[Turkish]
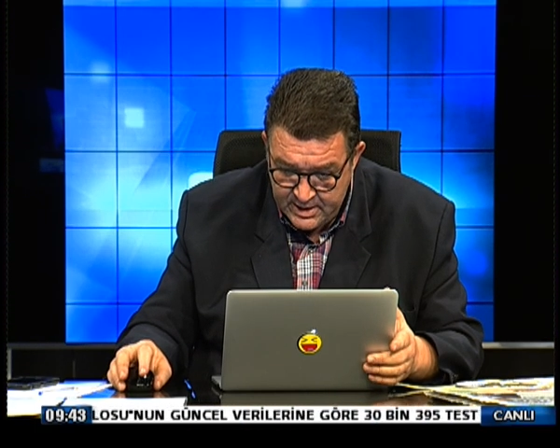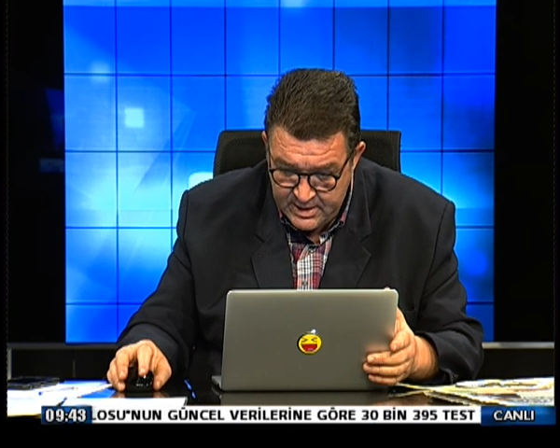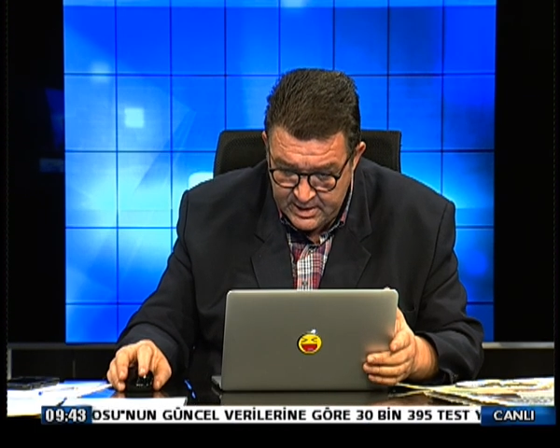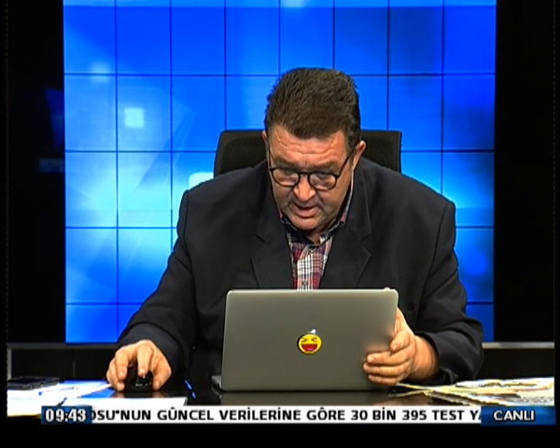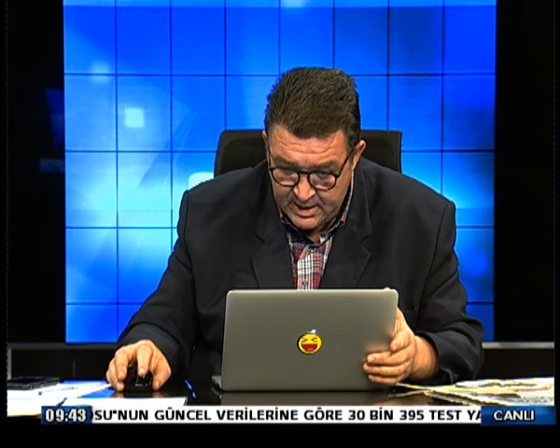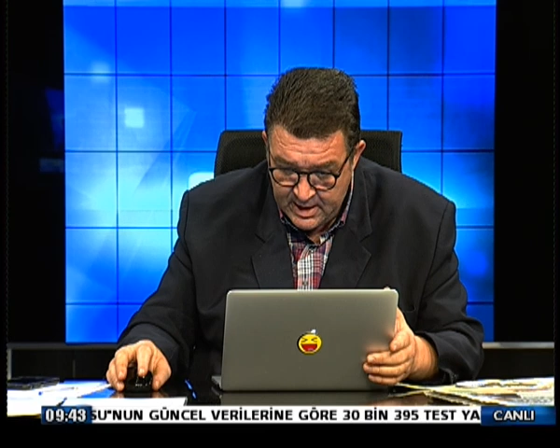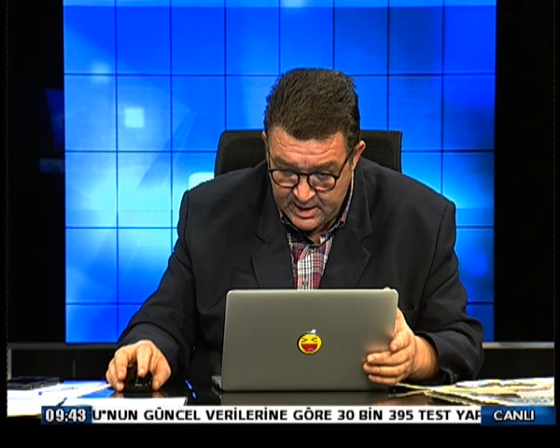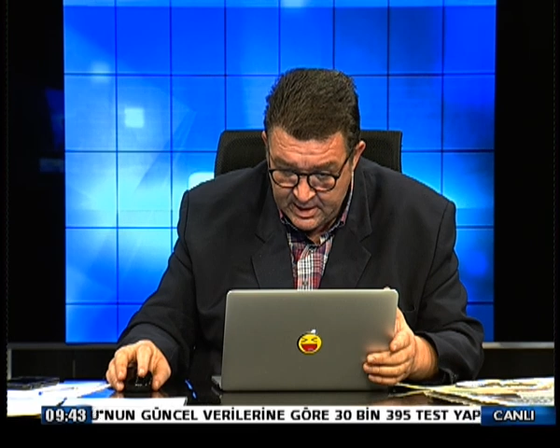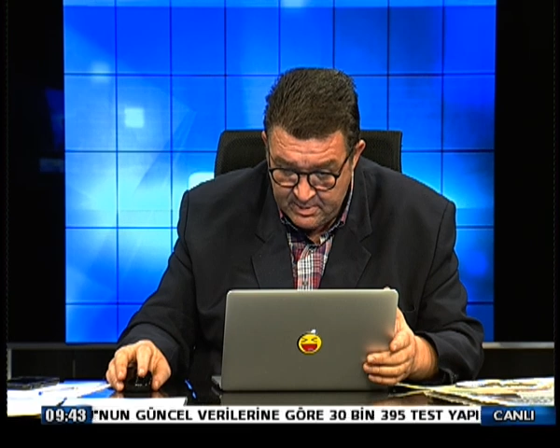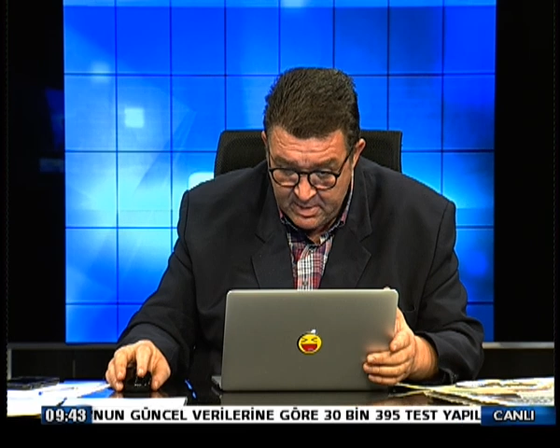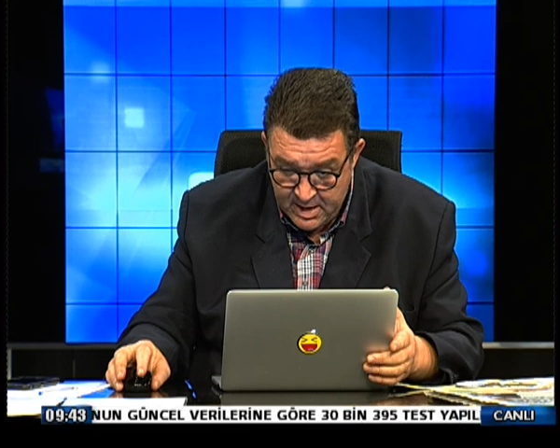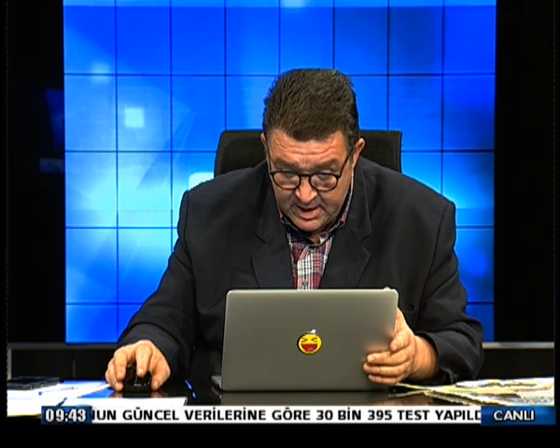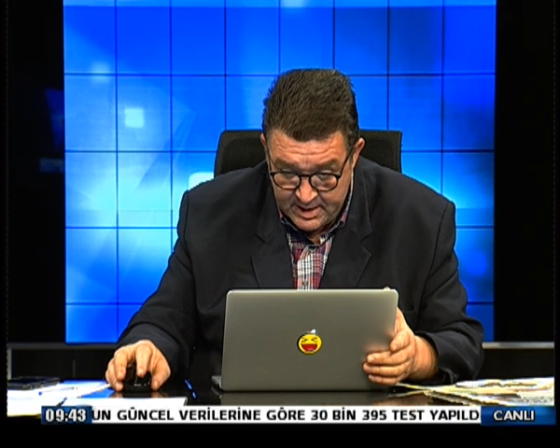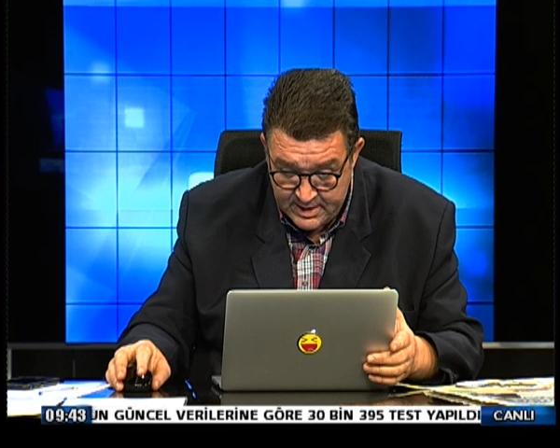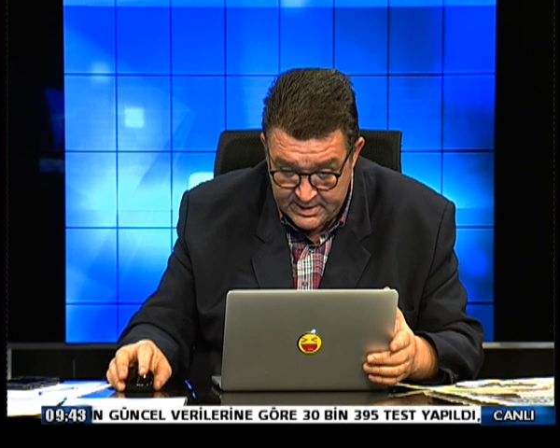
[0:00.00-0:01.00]
kiraları
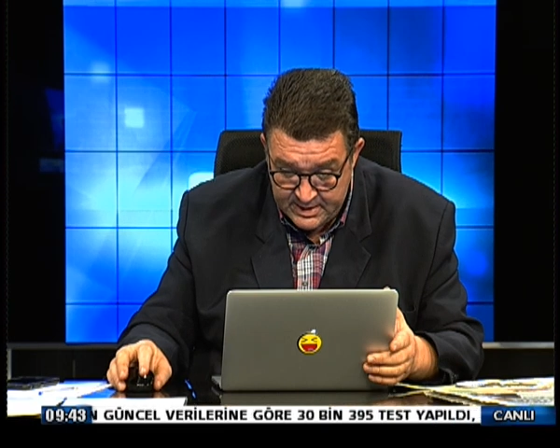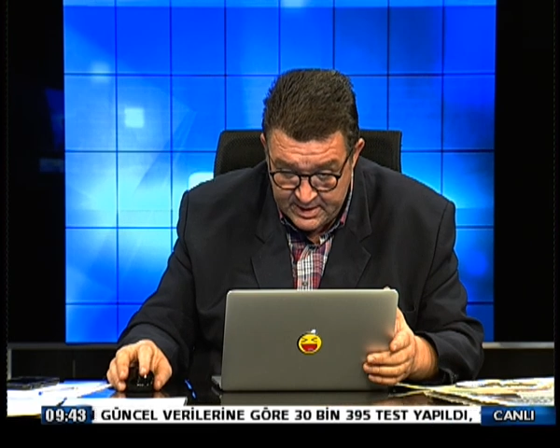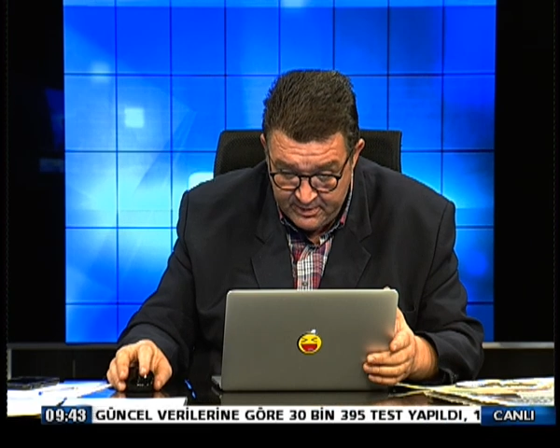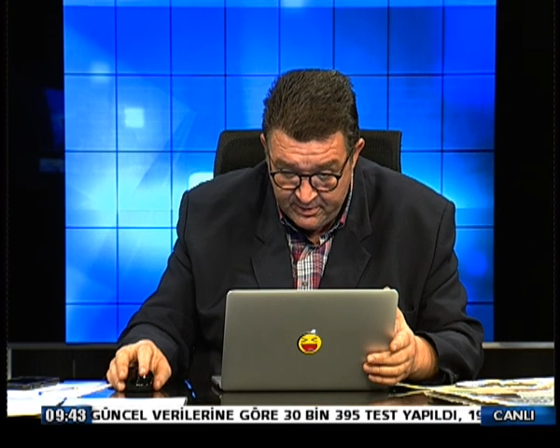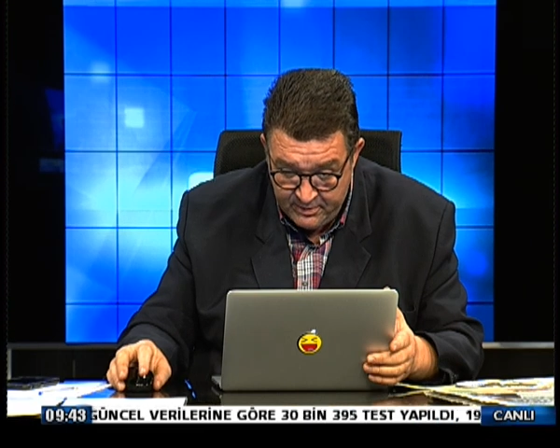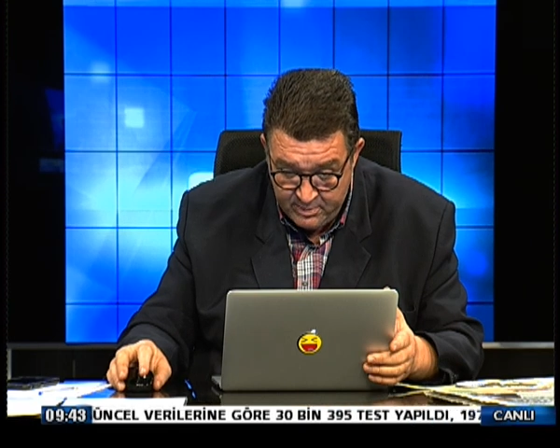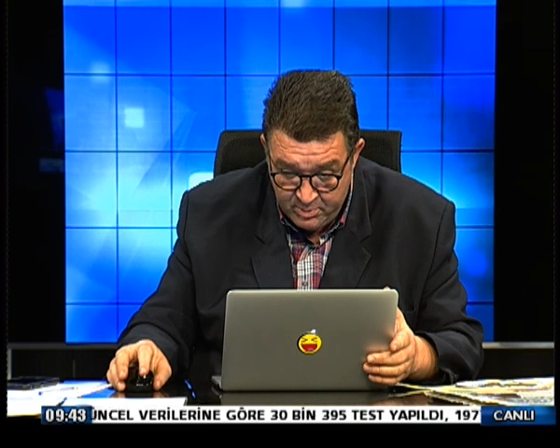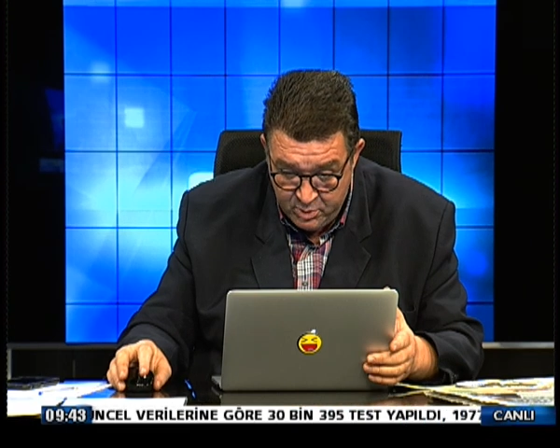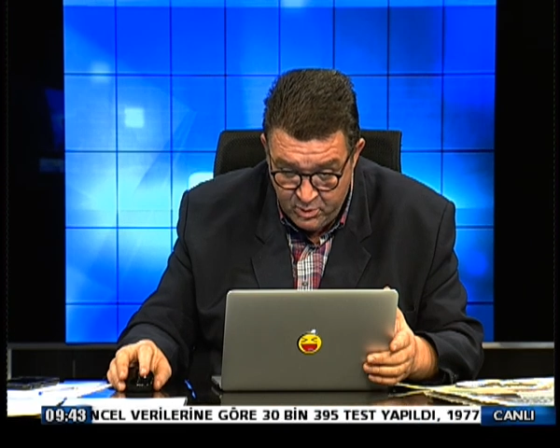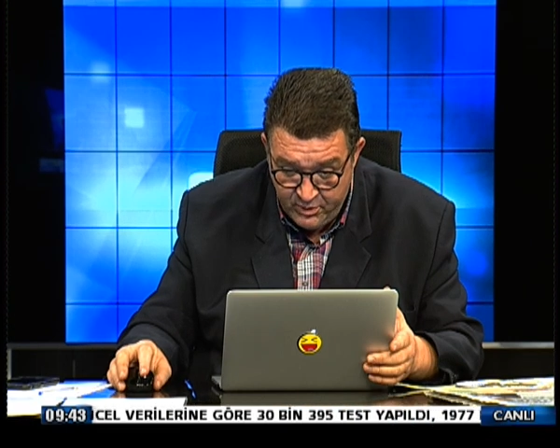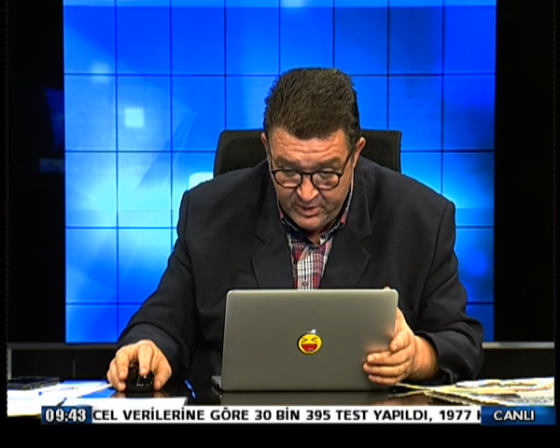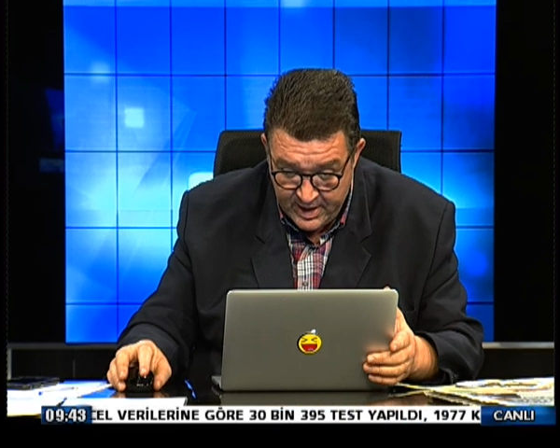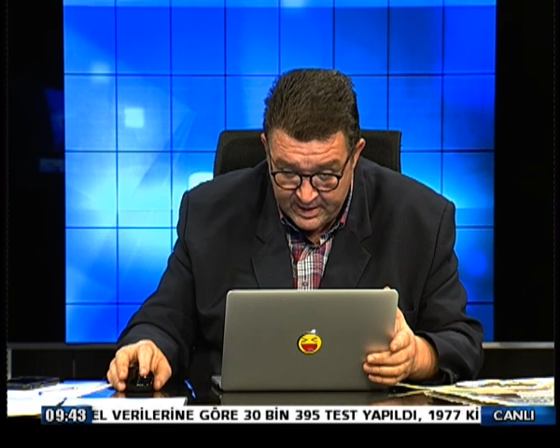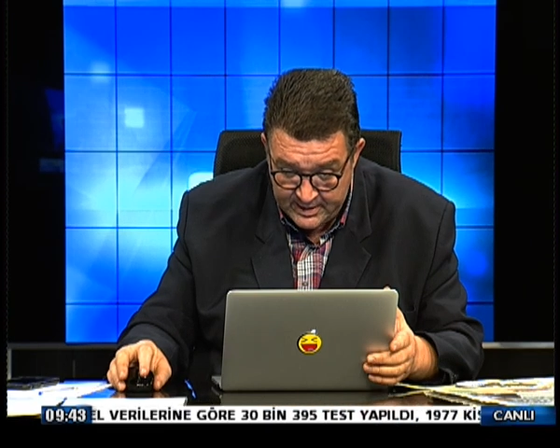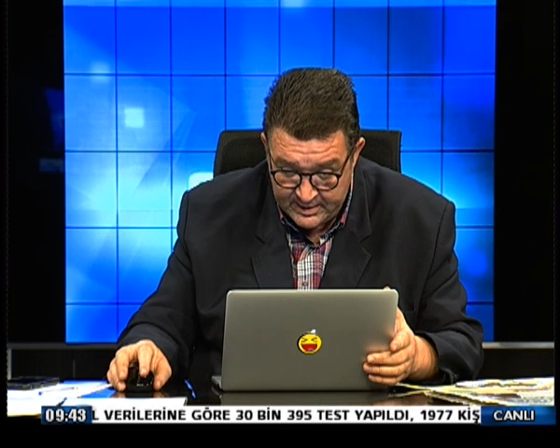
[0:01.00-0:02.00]
maalesef bu
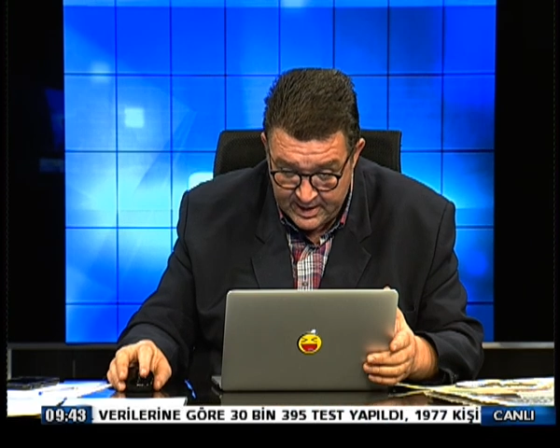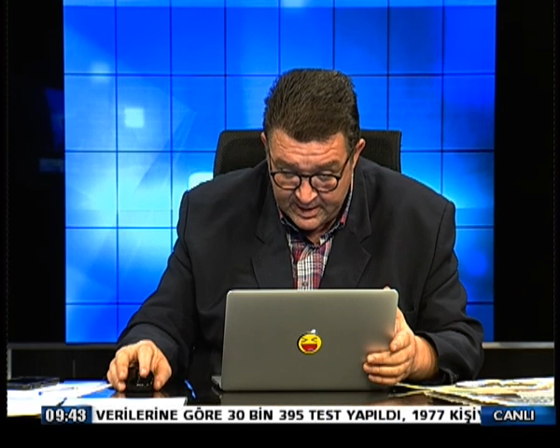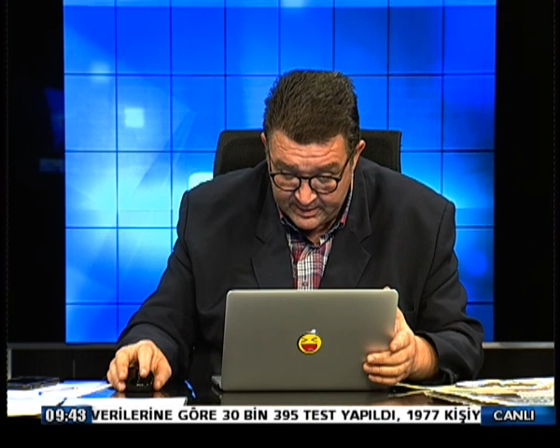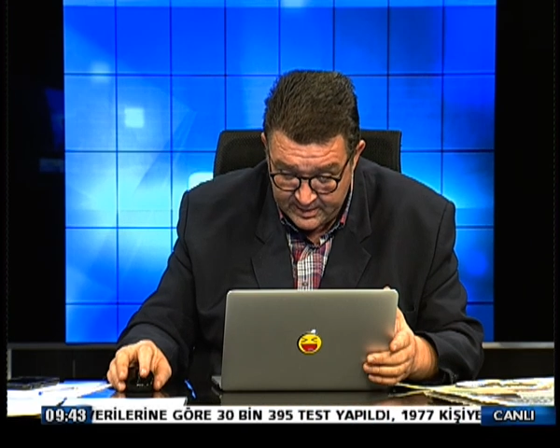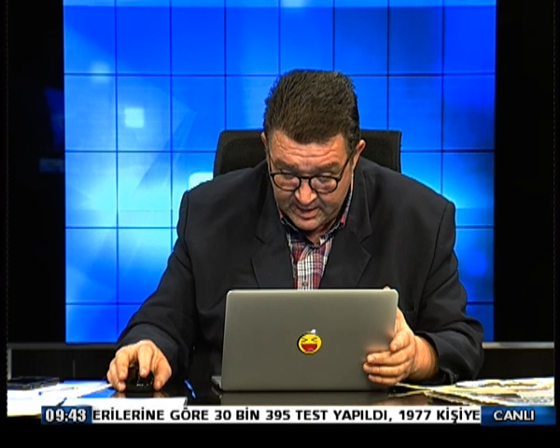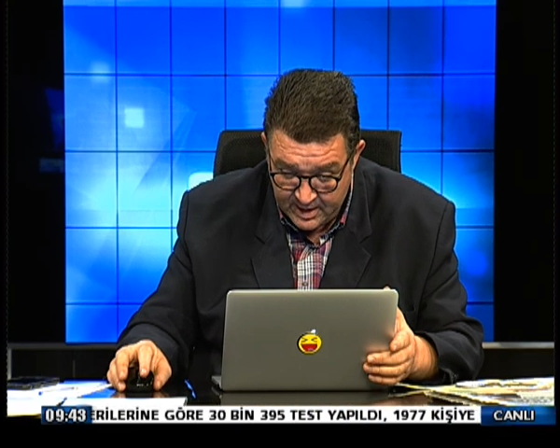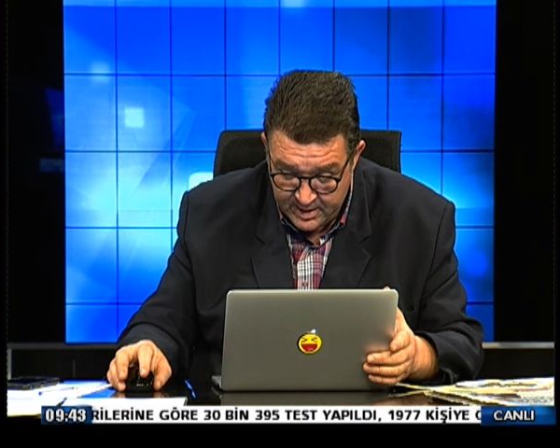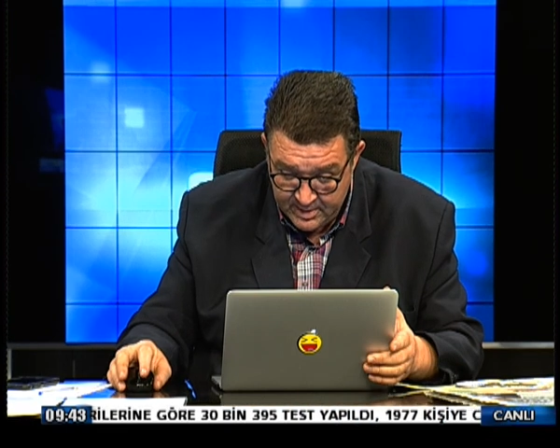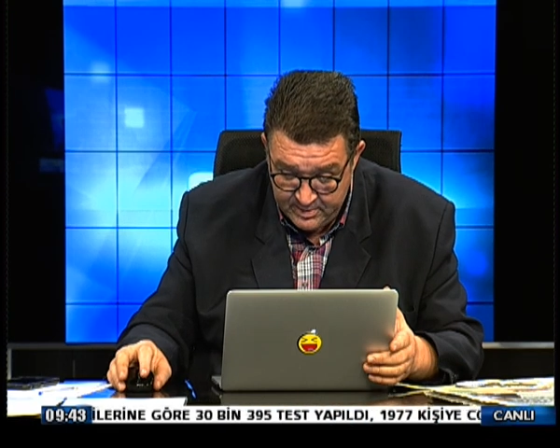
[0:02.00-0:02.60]
fiyatlarda.